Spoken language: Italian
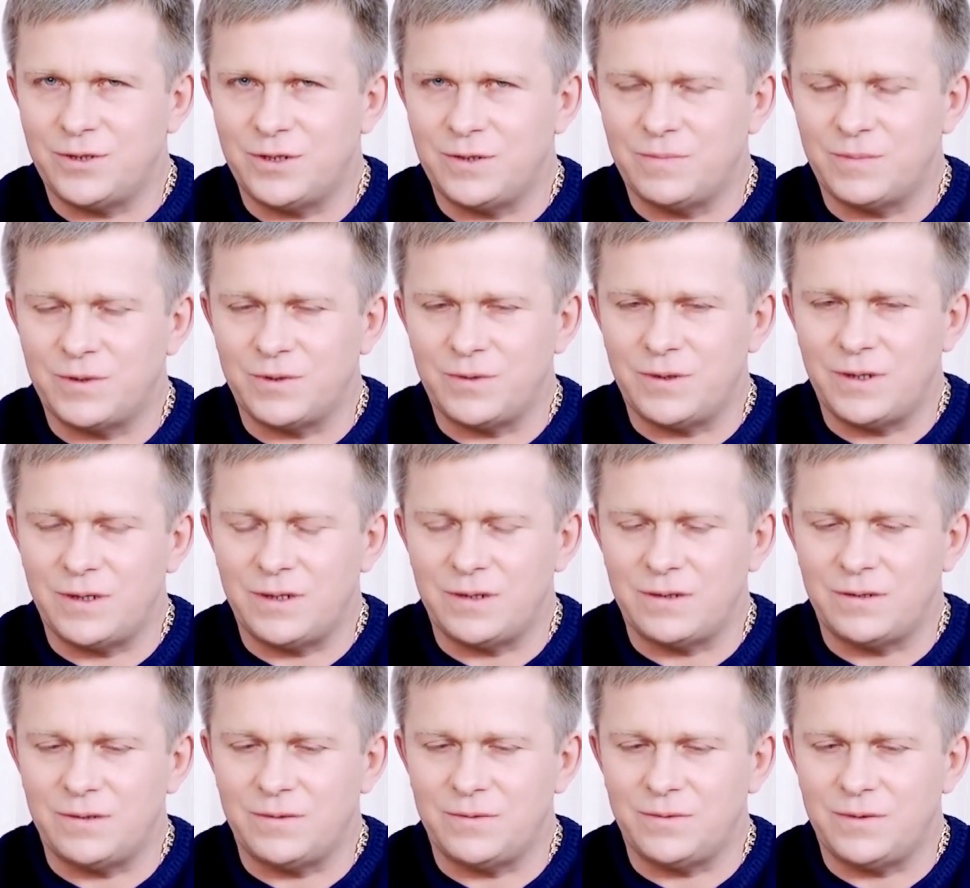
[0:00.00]
molte
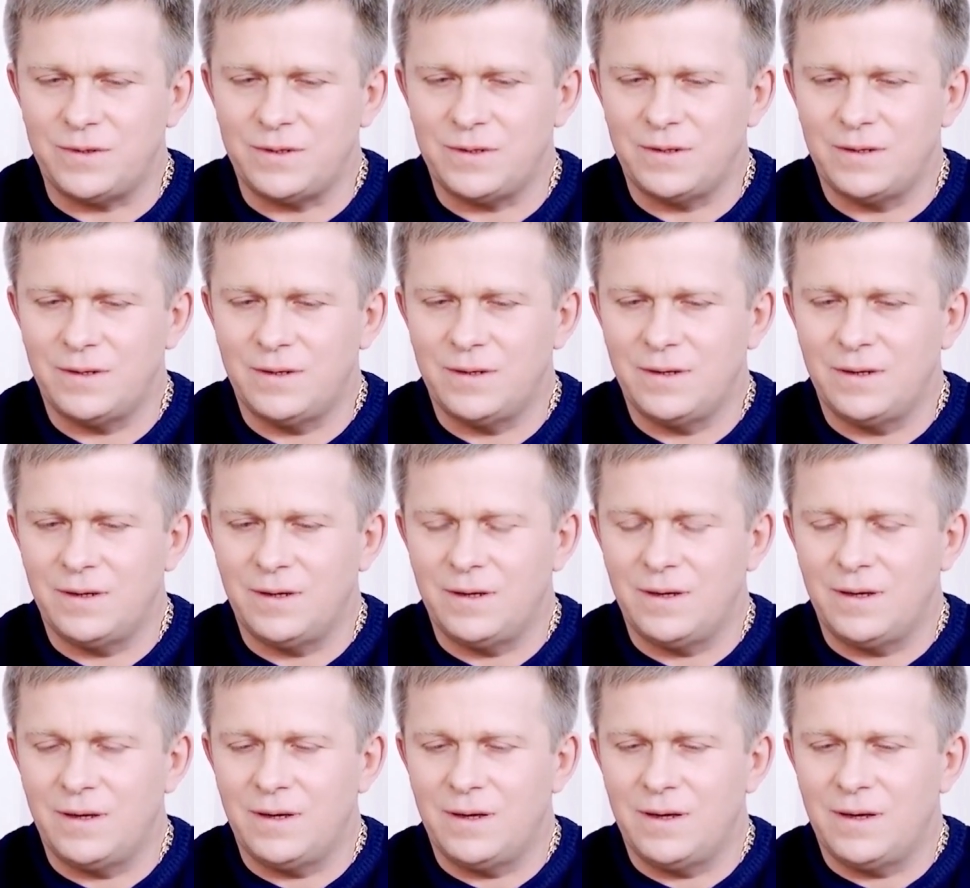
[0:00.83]
persone hanno iniziato
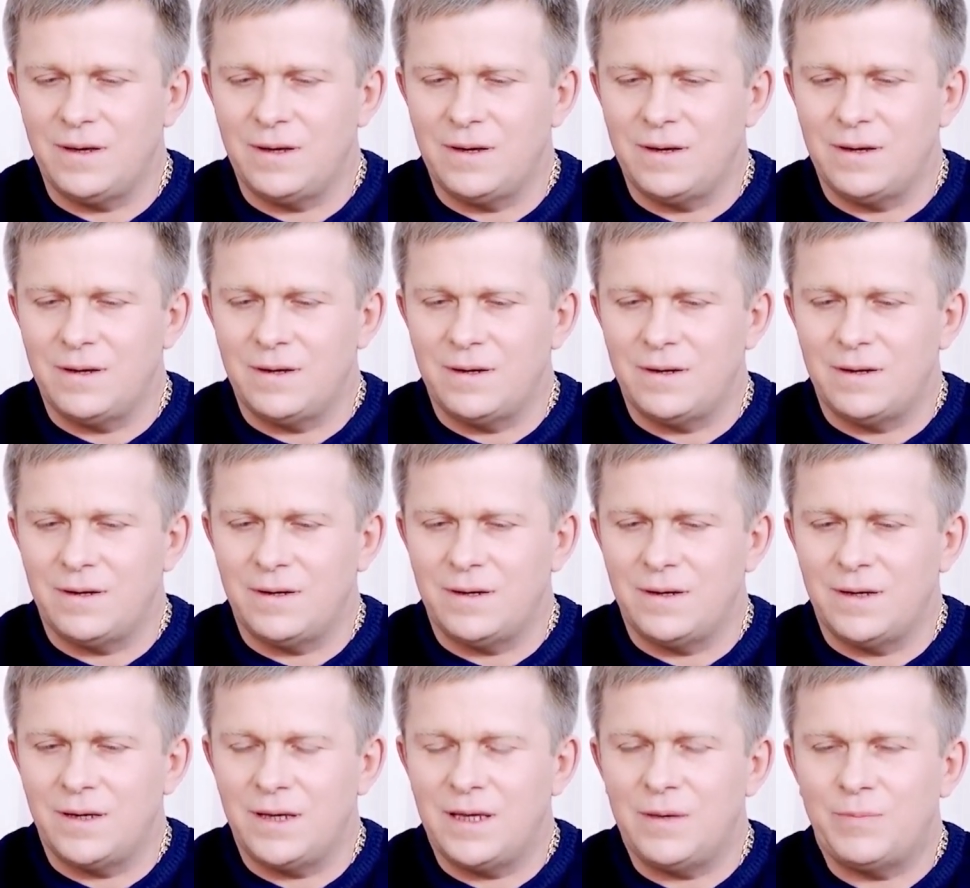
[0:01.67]
a sentire.
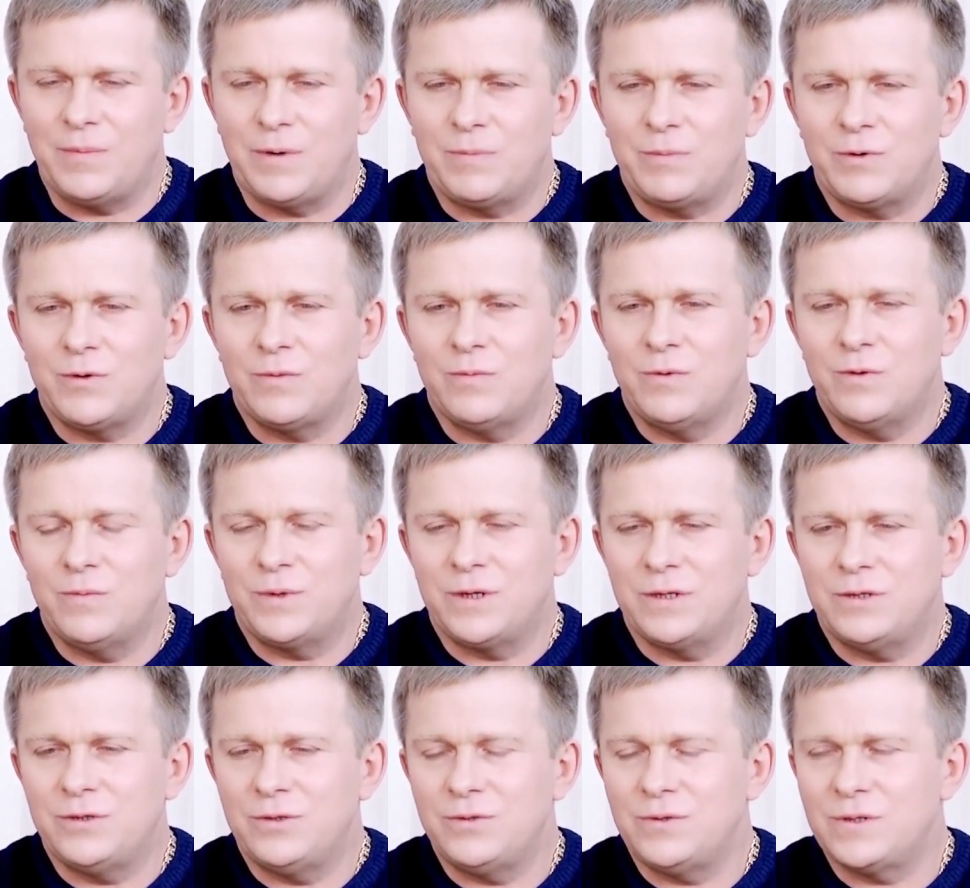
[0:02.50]
E
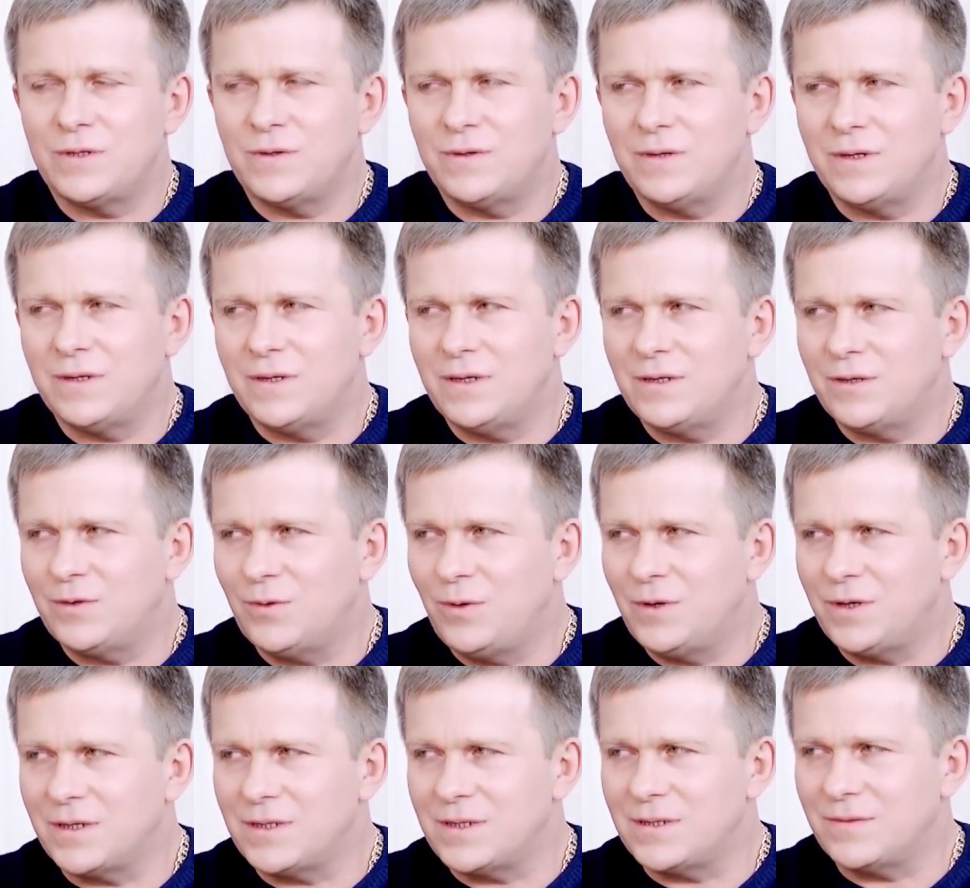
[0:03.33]
cercheremo di
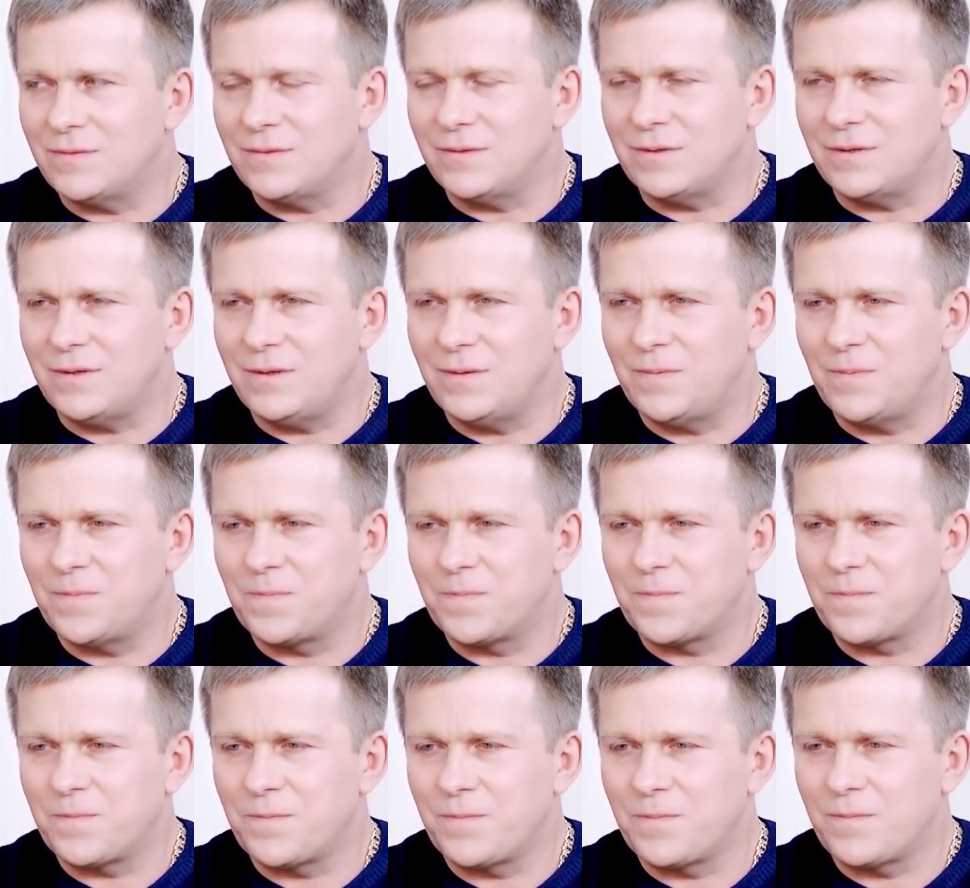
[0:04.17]
sentire non
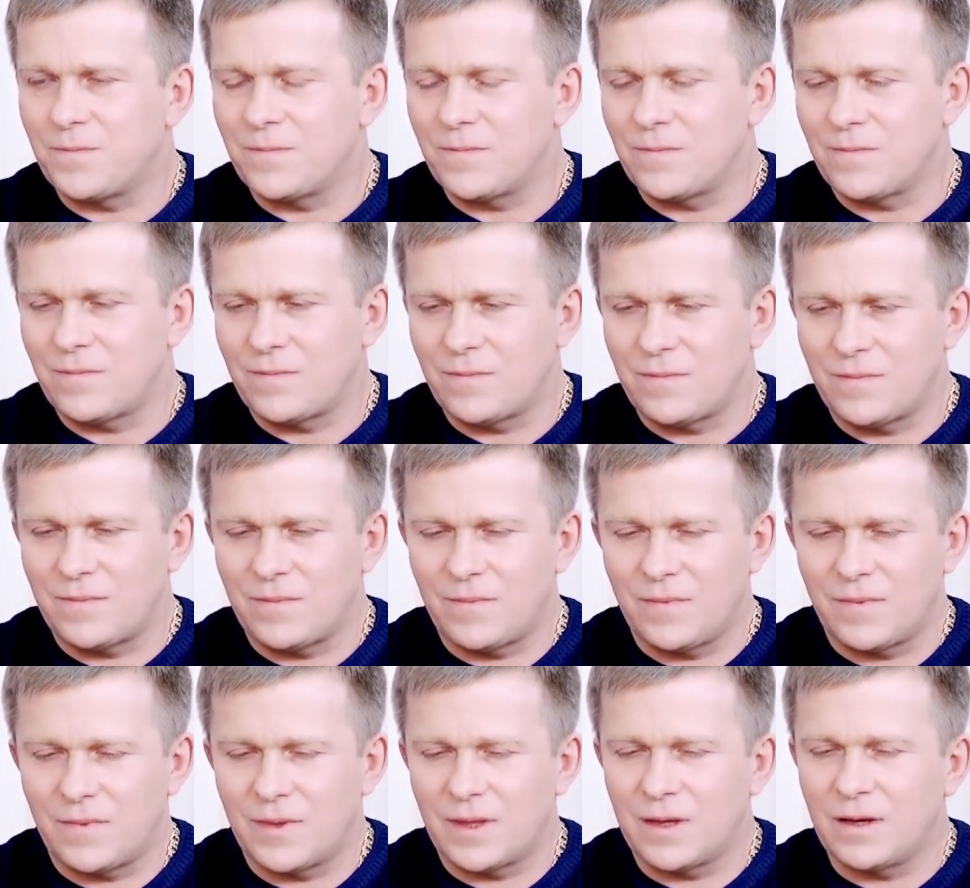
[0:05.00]
solo il nostro
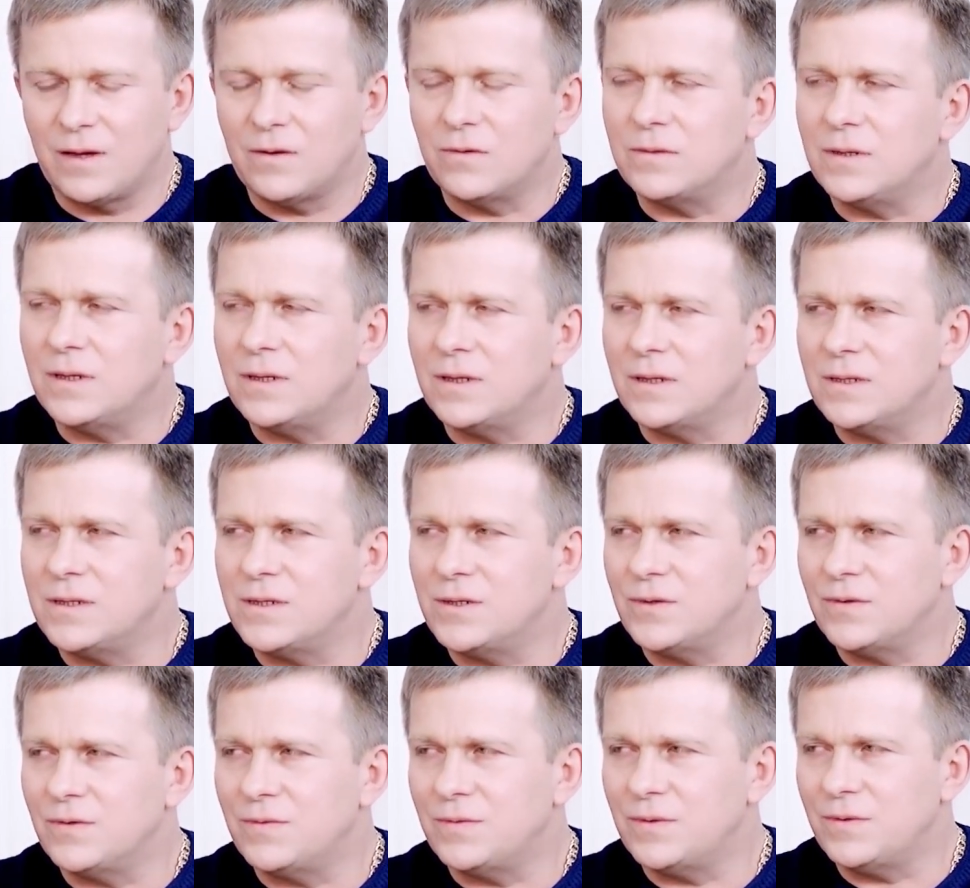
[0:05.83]
richiamo
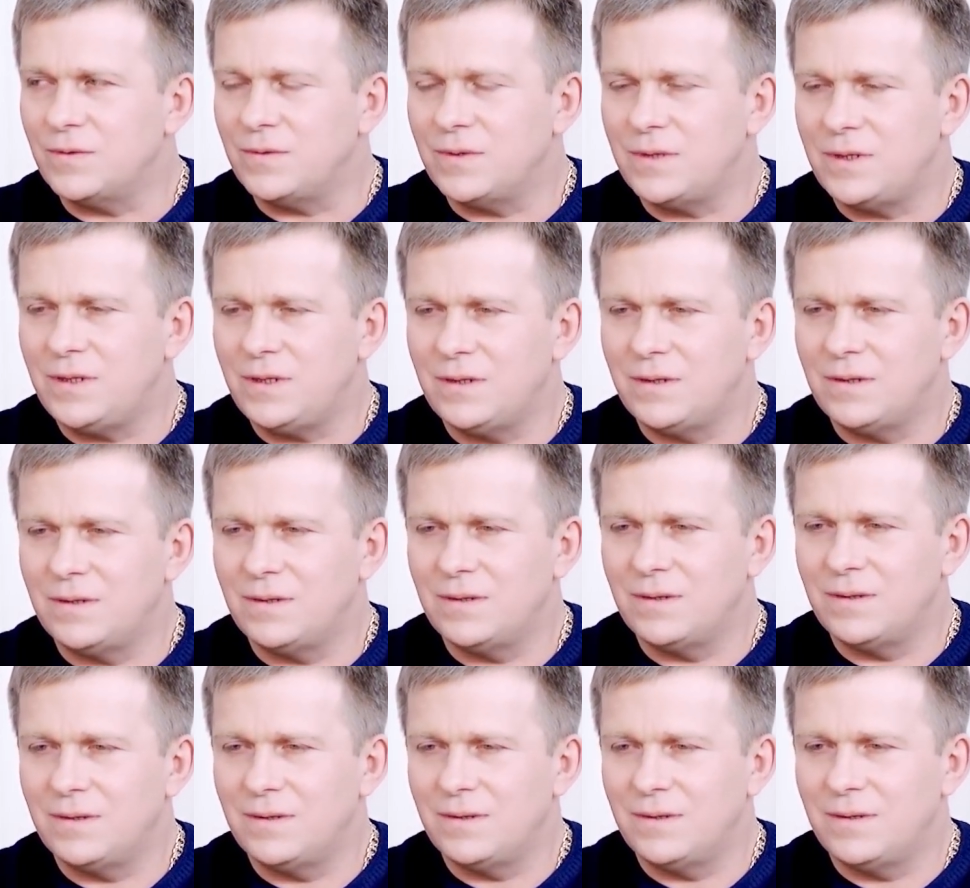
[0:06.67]
interiore, ma
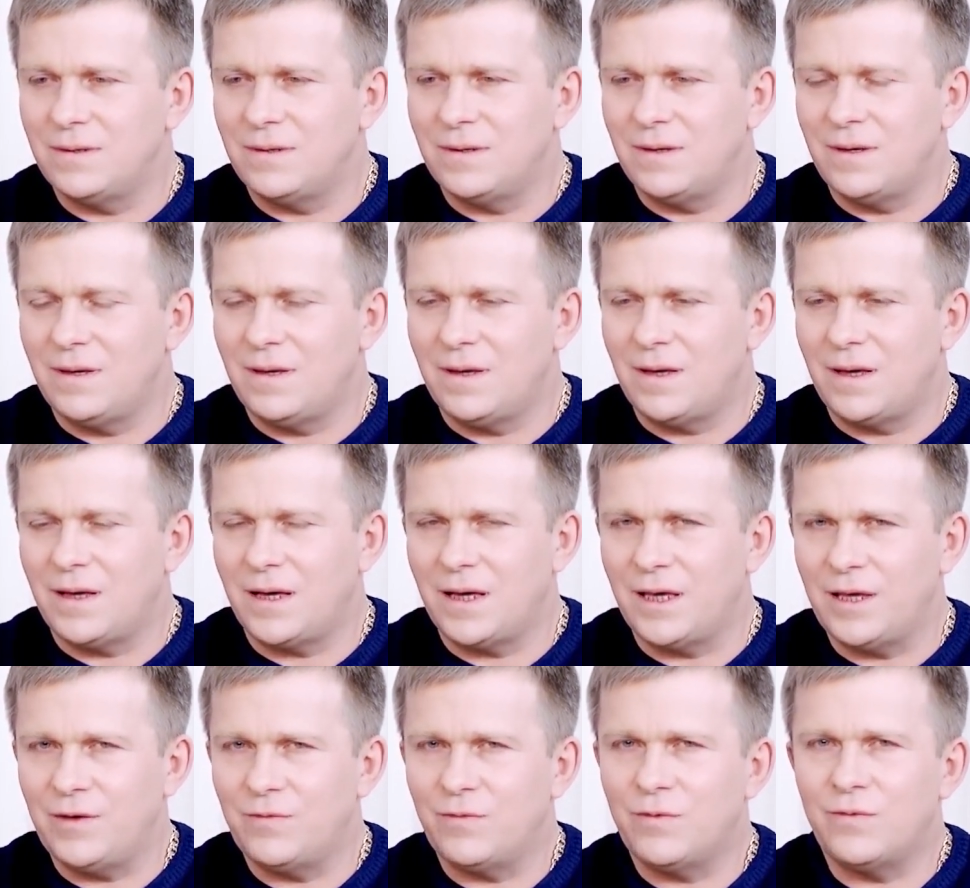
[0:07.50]
anche quello
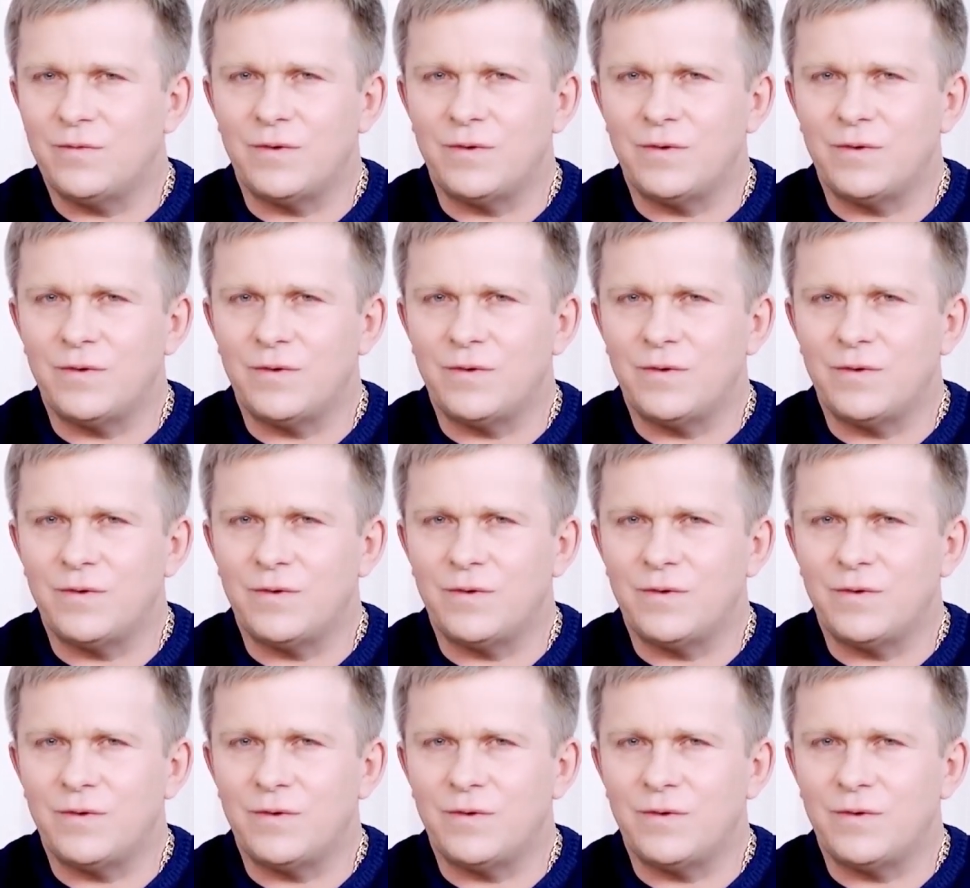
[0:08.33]
esterno.